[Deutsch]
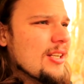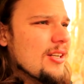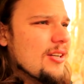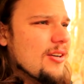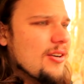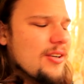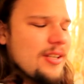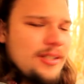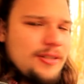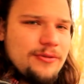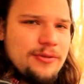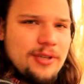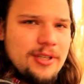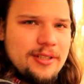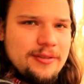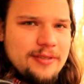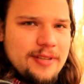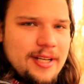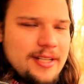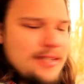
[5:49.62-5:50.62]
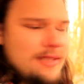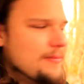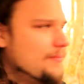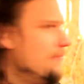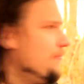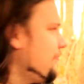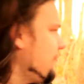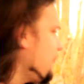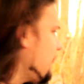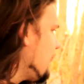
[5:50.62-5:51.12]
ordentlich vollgefressen.
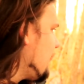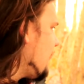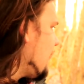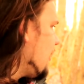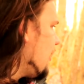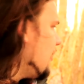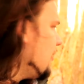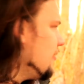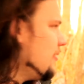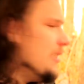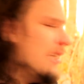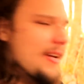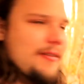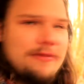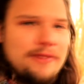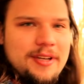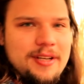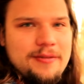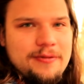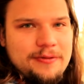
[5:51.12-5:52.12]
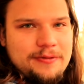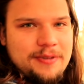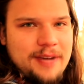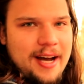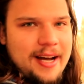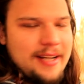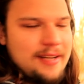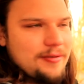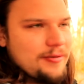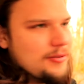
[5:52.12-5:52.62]
Der Wind
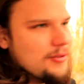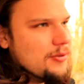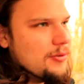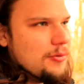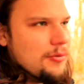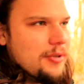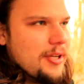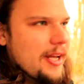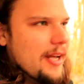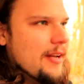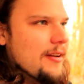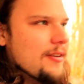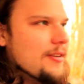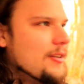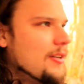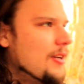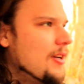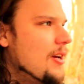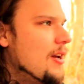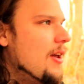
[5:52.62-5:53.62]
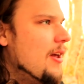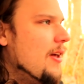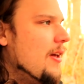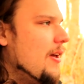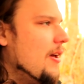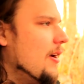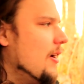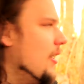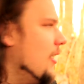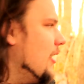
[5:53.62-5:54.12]
pfeift ohne Ende.
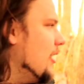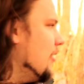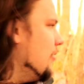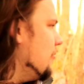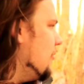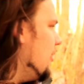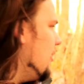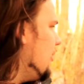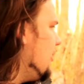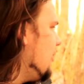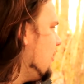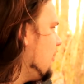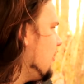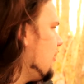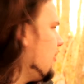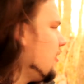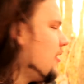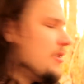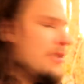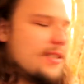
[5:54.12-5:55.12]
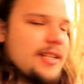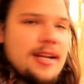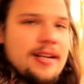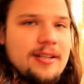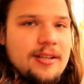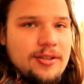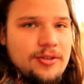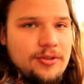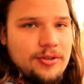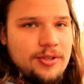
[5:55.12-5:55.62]
Ähm, es hat
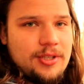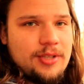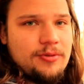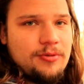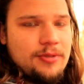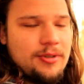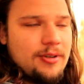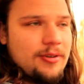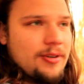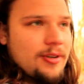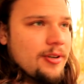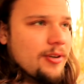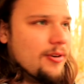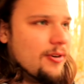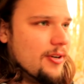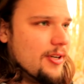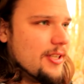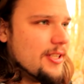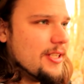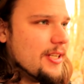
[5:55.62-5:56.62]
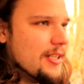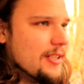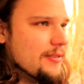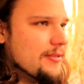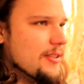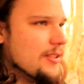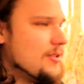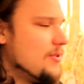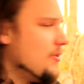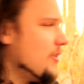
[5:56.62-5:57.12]
natürlich äh, ordentlich
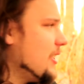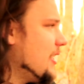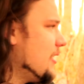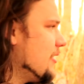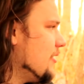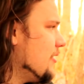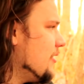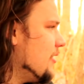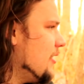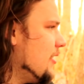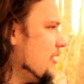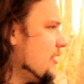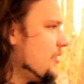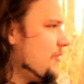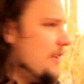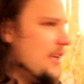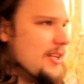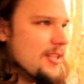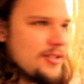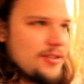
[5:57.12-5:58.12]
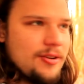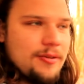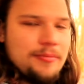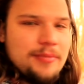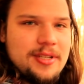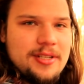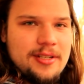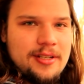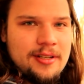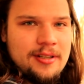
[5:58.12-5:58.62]
angefangen zu regnen. Ja. Ich werde jetzt noch ein
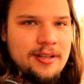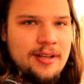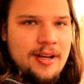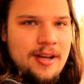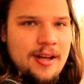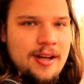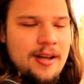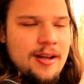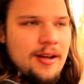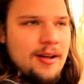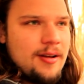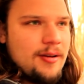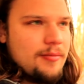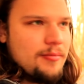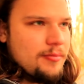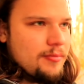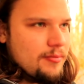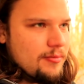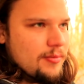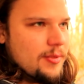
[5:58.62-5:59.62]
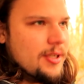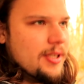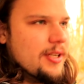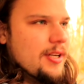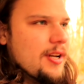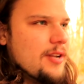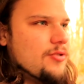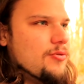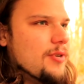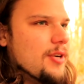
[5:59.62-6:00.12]
bisschen mm, in die
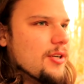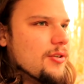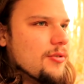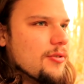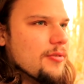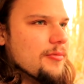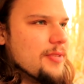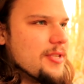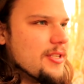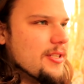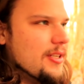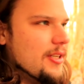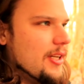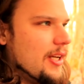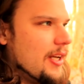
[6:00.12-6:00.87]
Natur angucken, ein bisschen den